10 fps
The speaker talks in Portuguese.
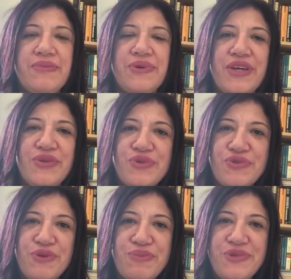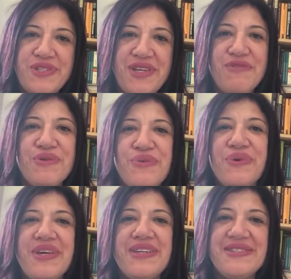Porque nos foi é possível
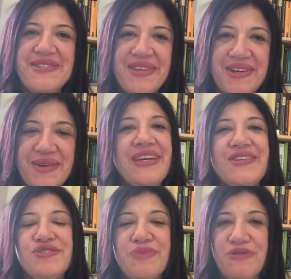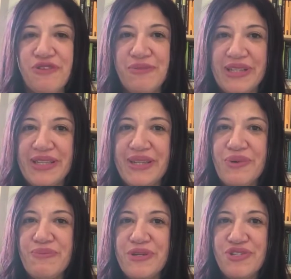conhecer de uma forma tão
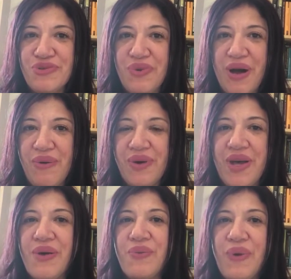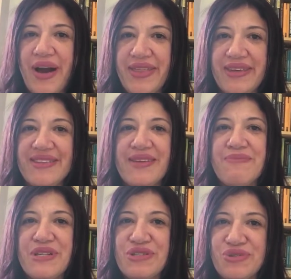pessoal 40
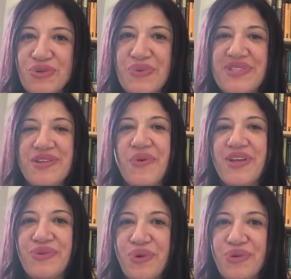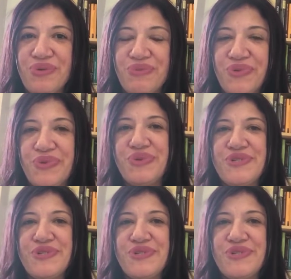pessoas ao redor do mundo